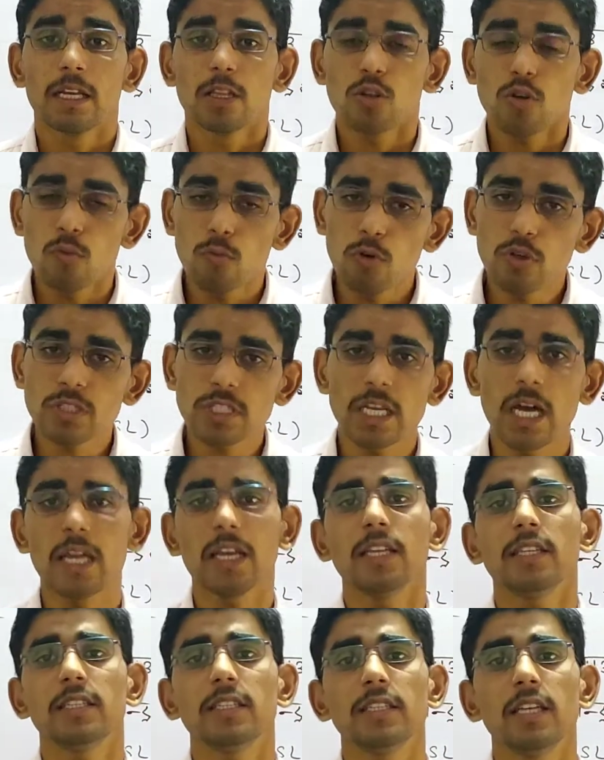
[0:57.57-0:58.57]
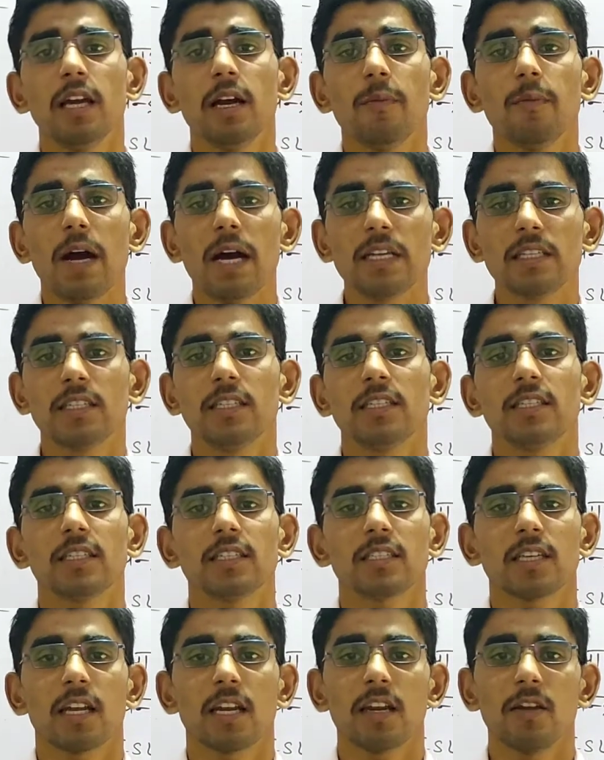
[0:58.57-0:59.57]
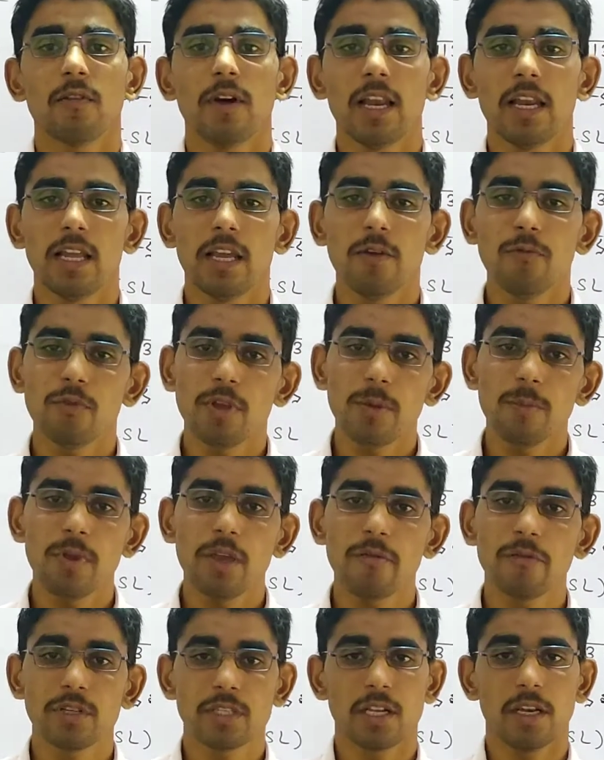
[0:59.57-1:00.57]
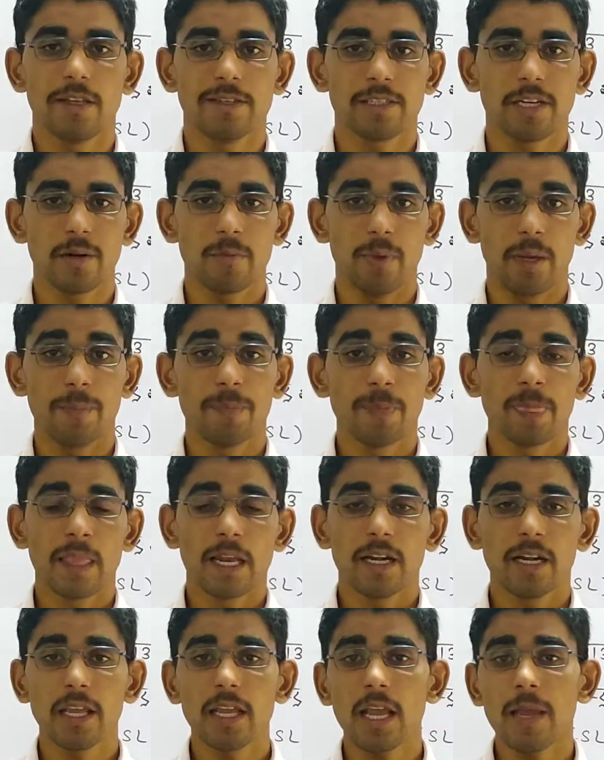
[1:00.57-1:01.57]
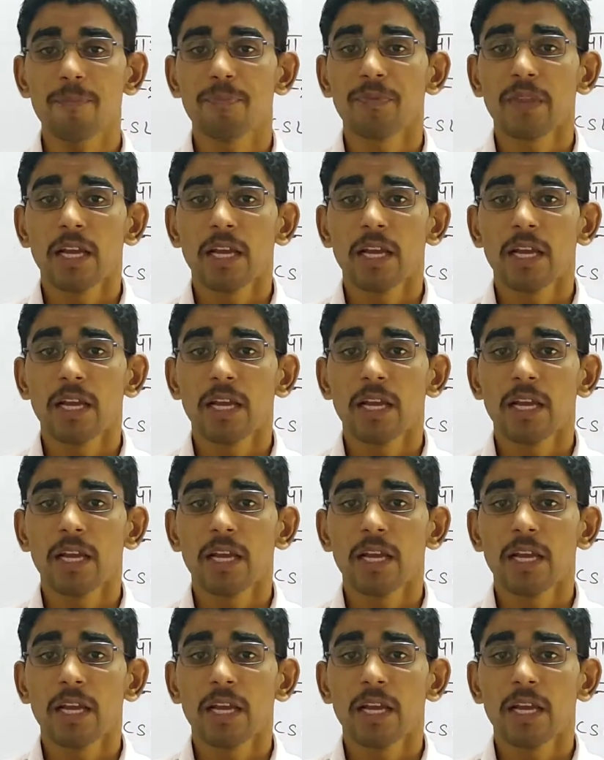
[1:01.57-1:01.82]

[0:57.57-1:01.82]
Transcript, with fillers: तो वो सारी चीजें हम आज डिस्कस करने वाले हैं विमीय विश्लेषण में ठीक है